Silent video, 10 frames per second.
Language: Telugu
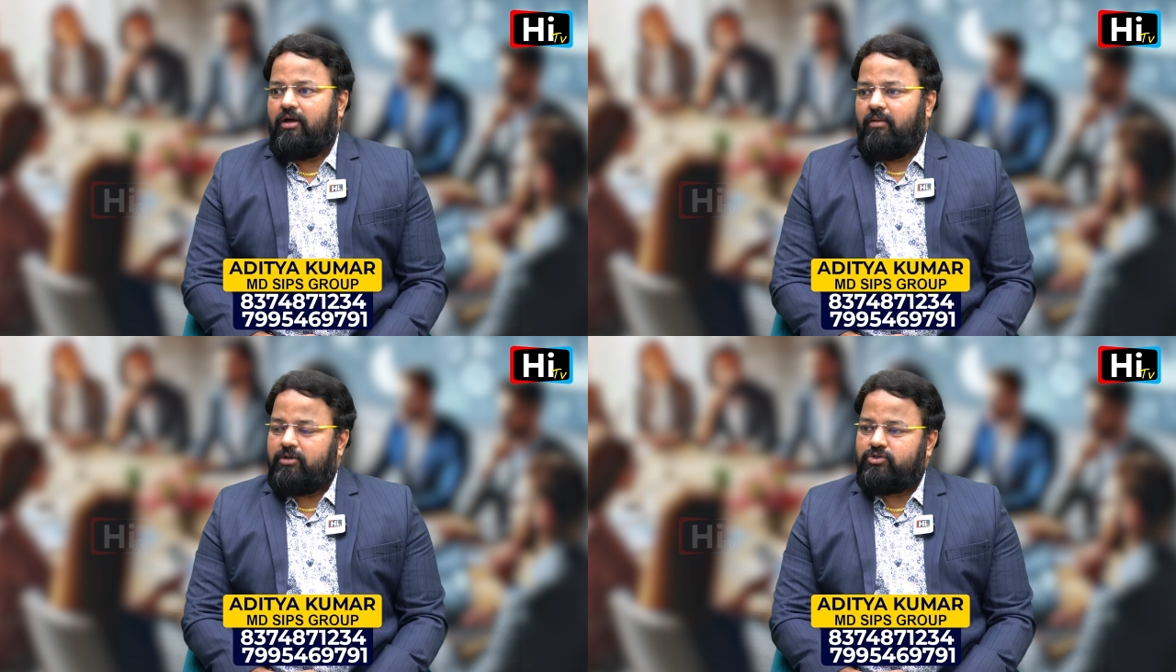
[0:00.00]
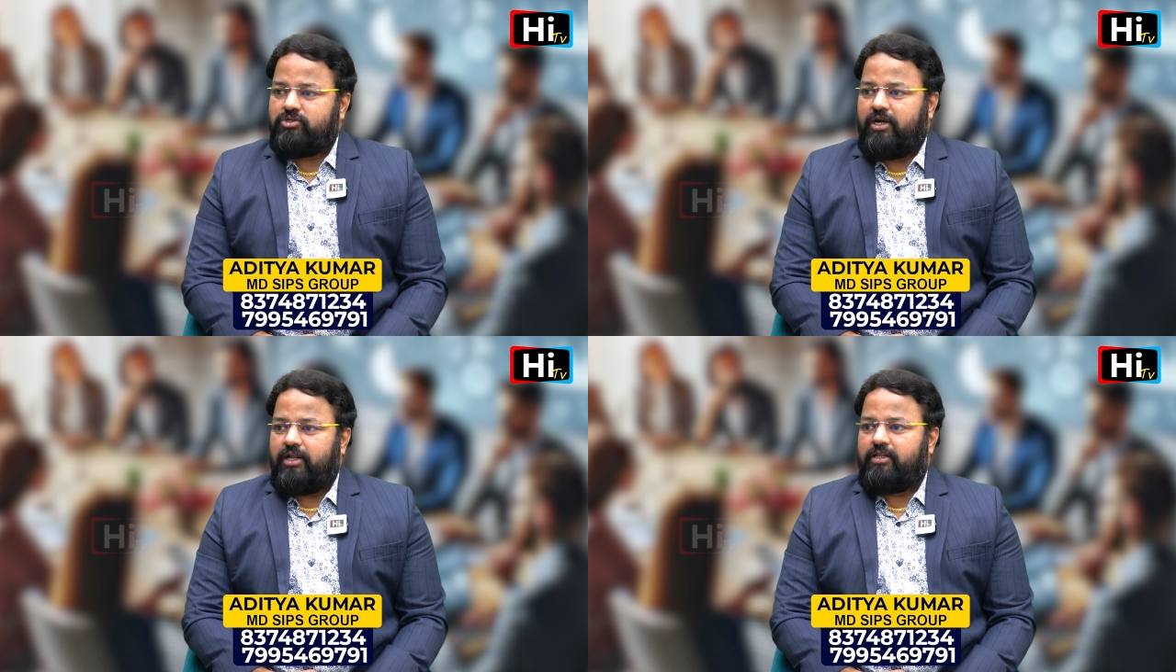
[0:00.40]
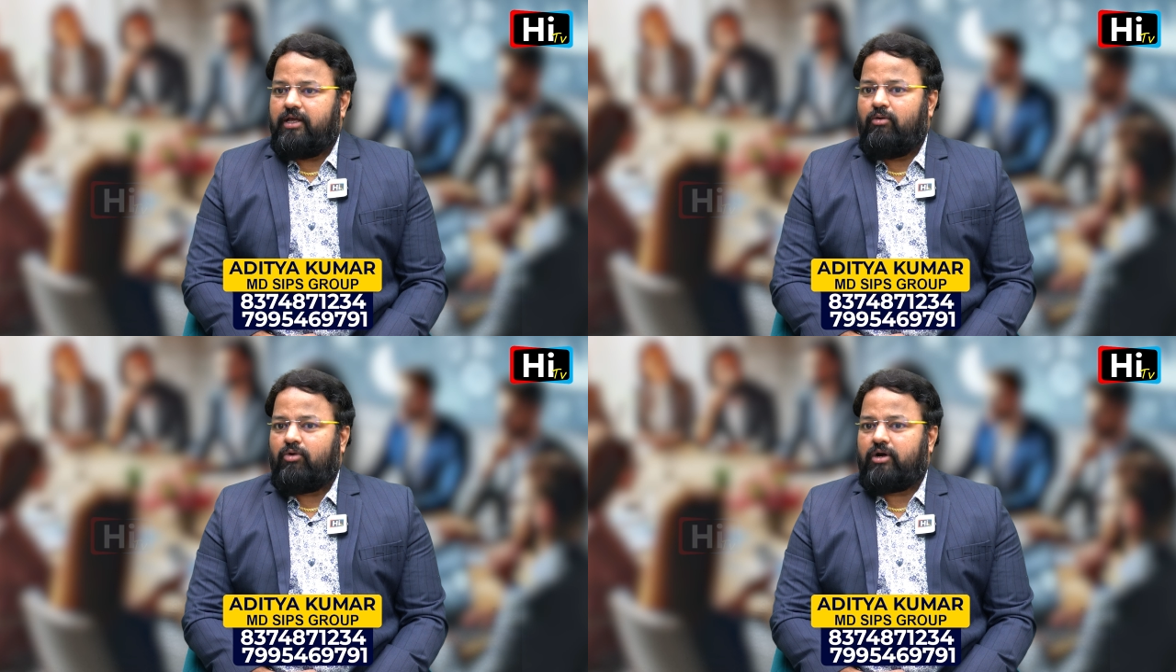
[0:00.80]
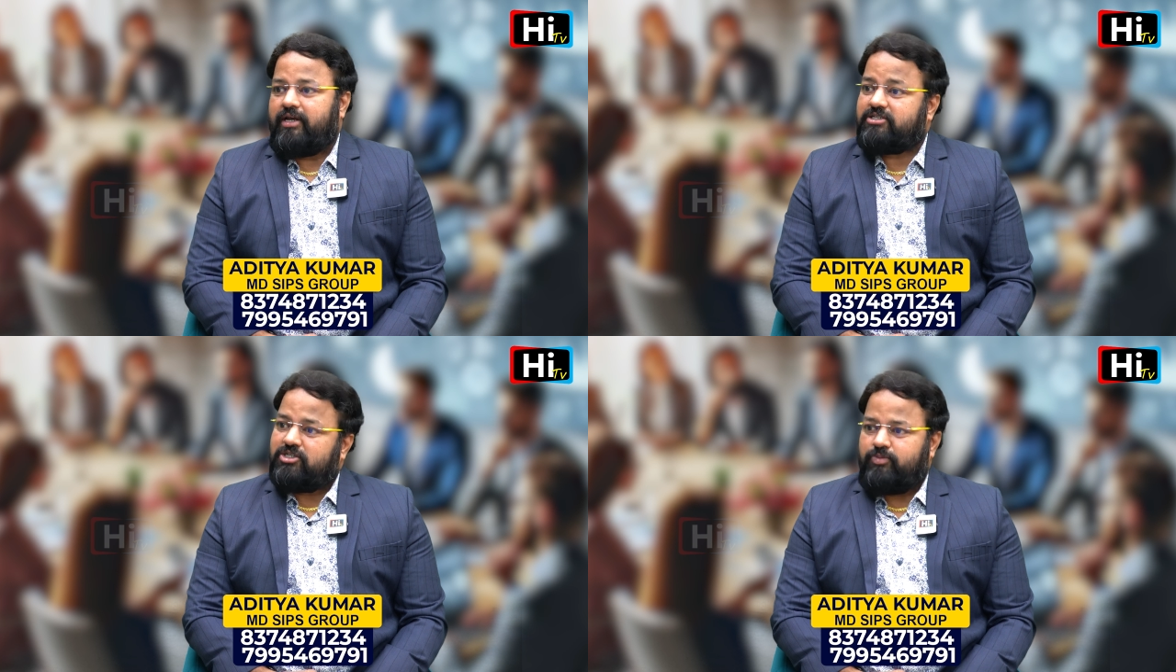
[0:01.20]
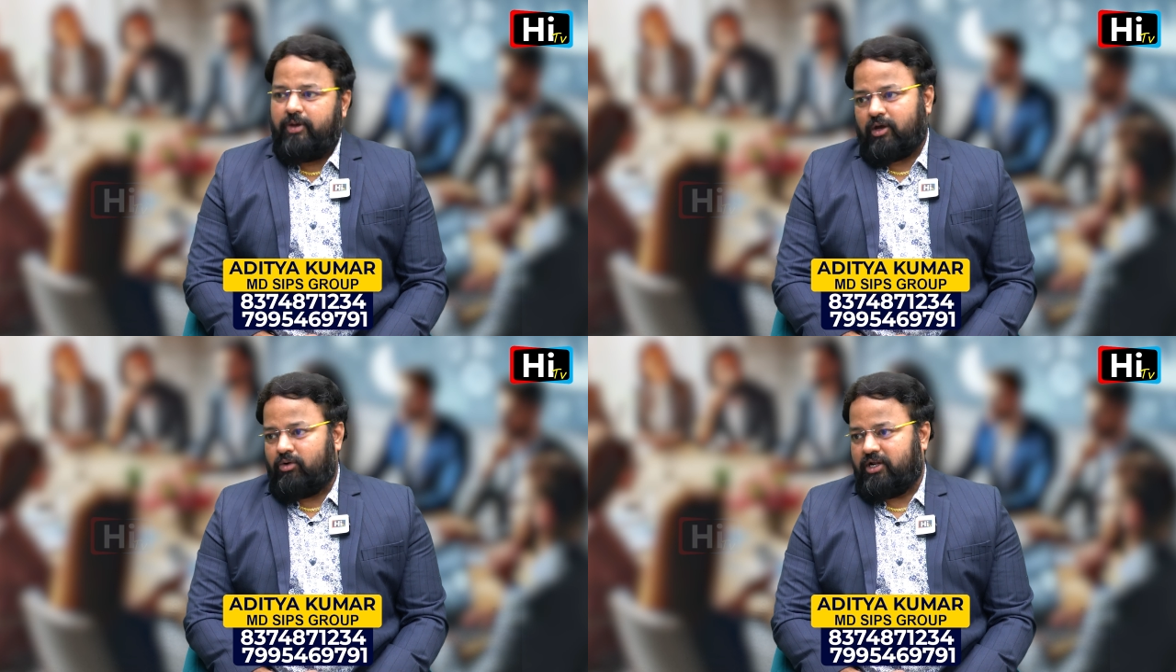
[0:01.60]
మీరు చూసినట్టయితే ఒక గెస్ట్
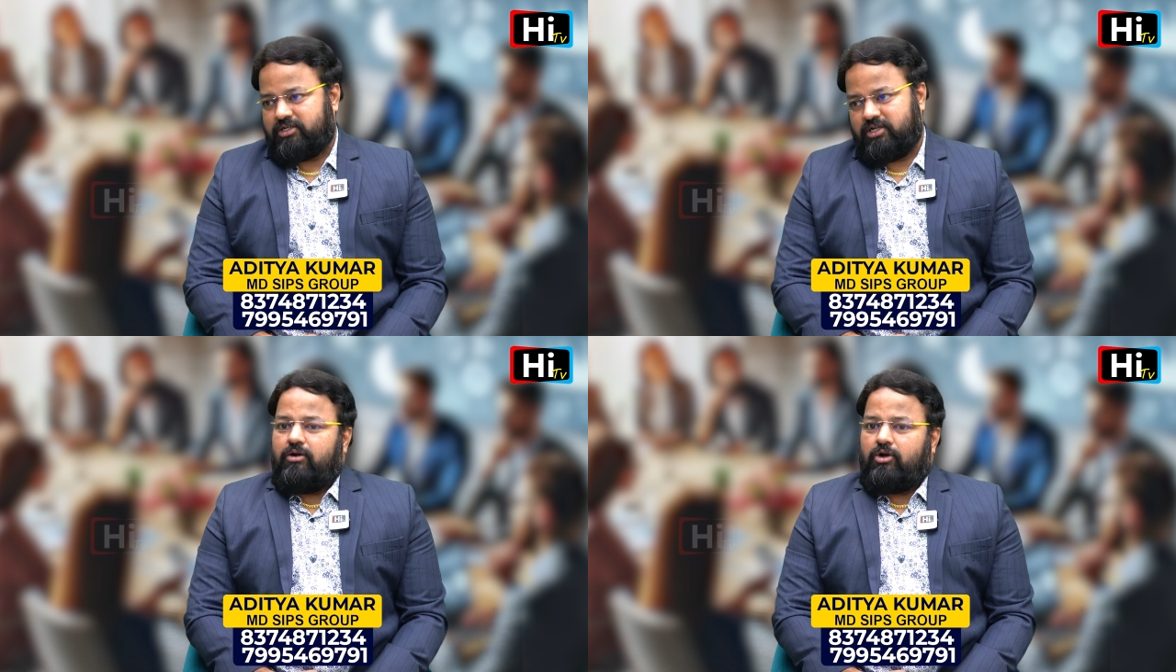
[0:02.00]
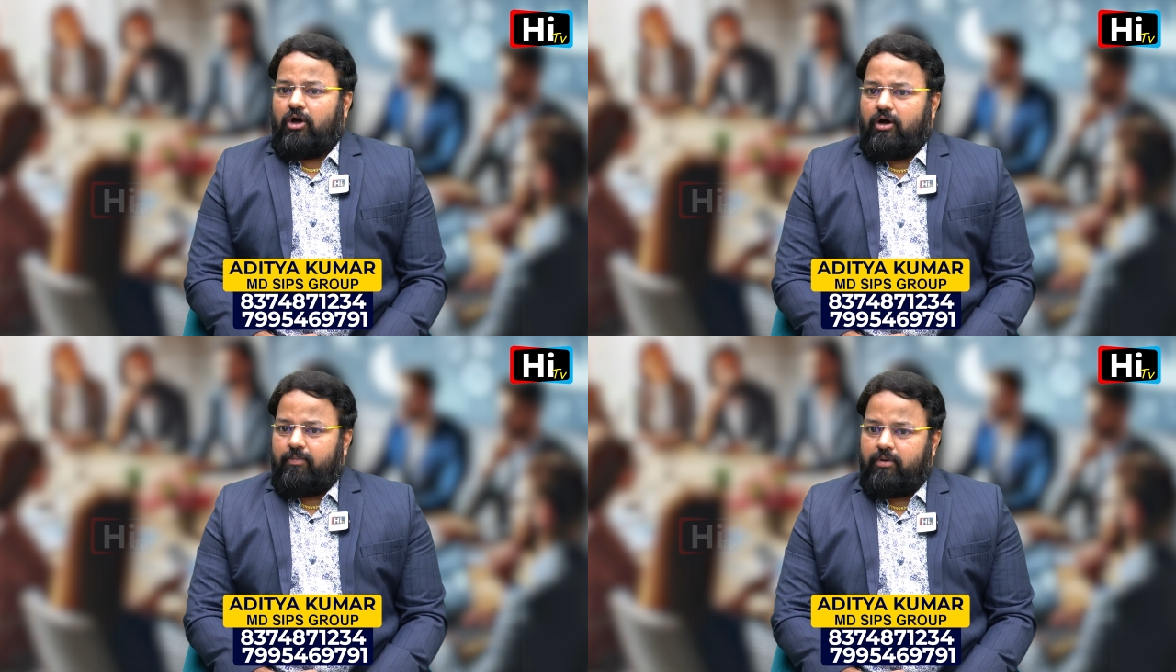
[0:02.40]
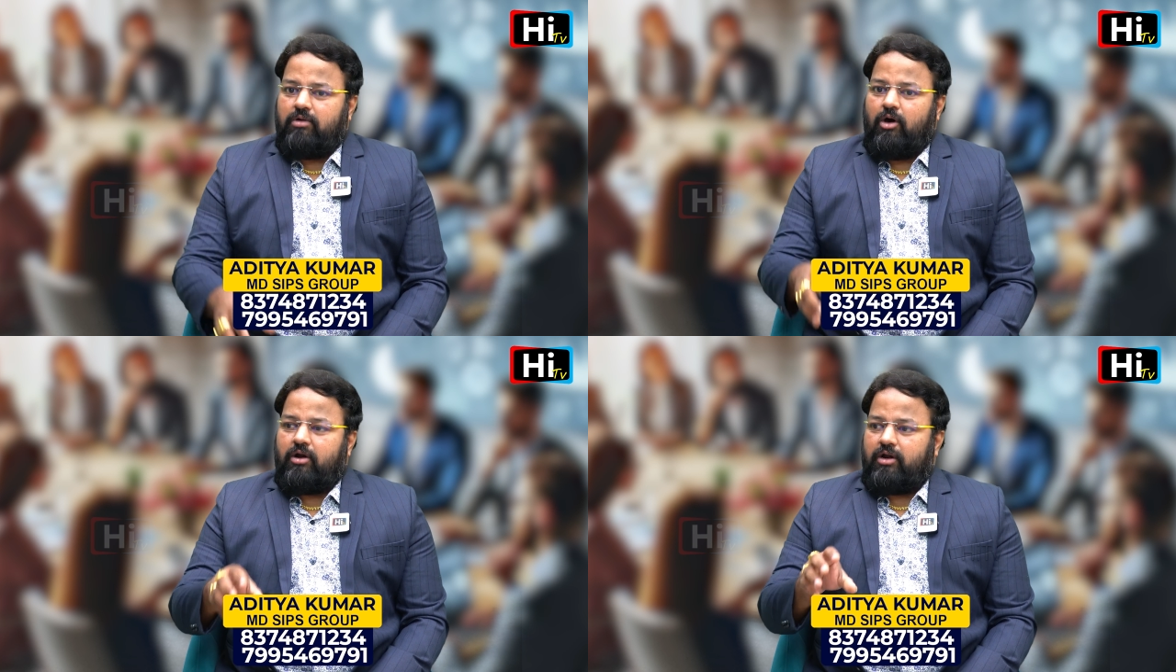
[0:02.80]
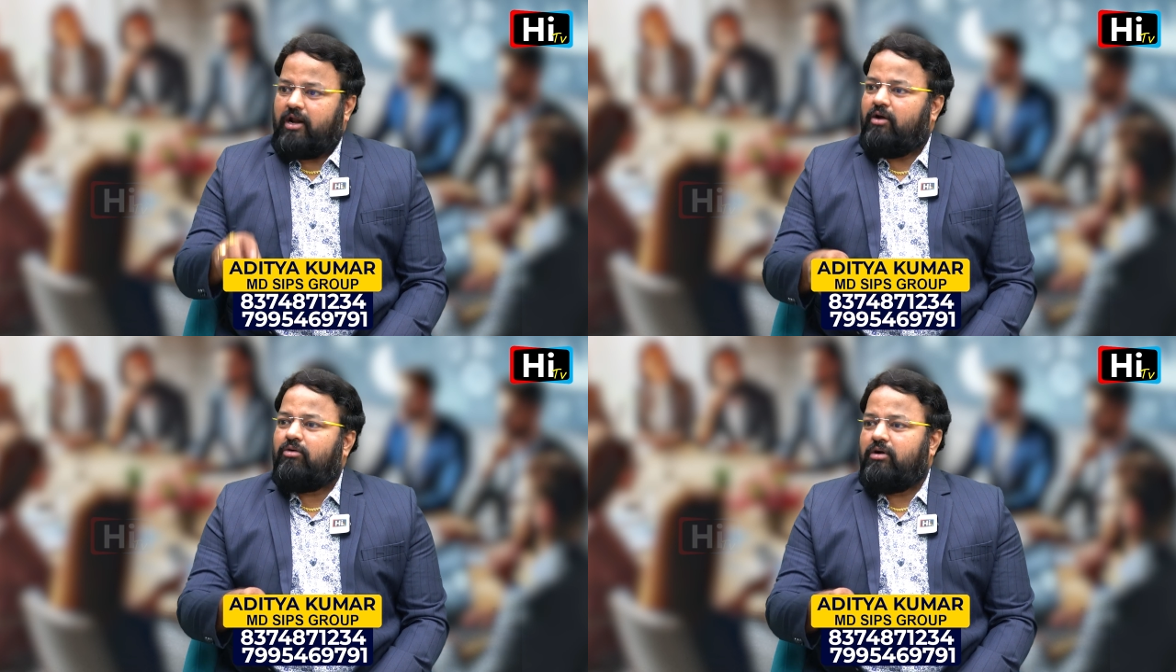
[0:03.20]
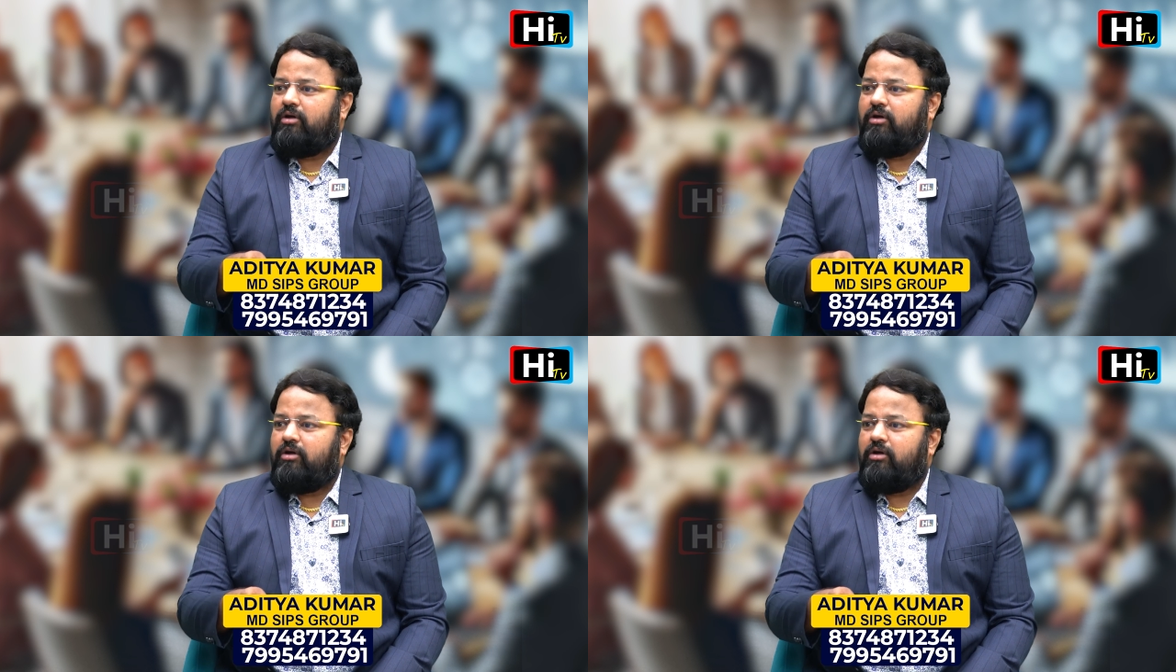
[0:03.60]
స్పీకర్ ఉంటారు సార్ టాప్ ఆర్ రనౌండ్